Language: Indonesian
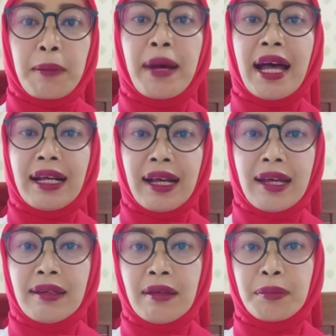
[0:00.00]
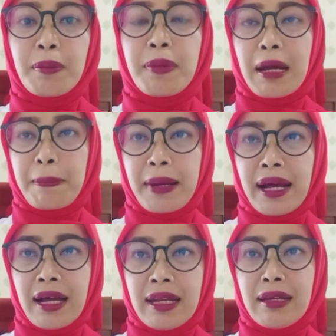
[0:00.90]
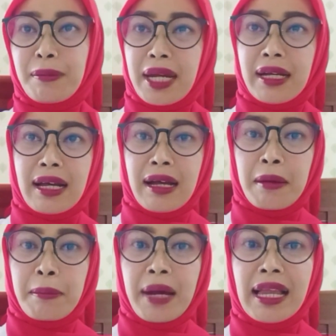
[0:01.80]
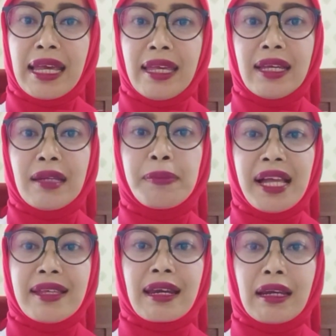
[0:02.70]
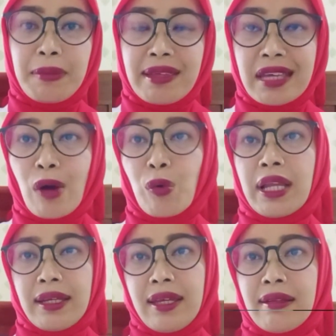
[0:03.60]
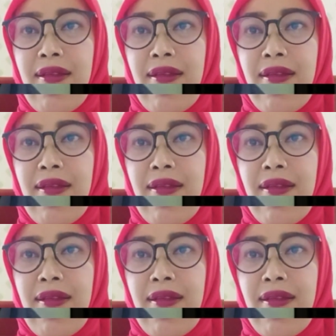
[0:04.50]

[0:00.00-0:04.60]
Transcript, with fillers: Bahkan beberapa dari mereka malah ingin belajar lebih jauh lagi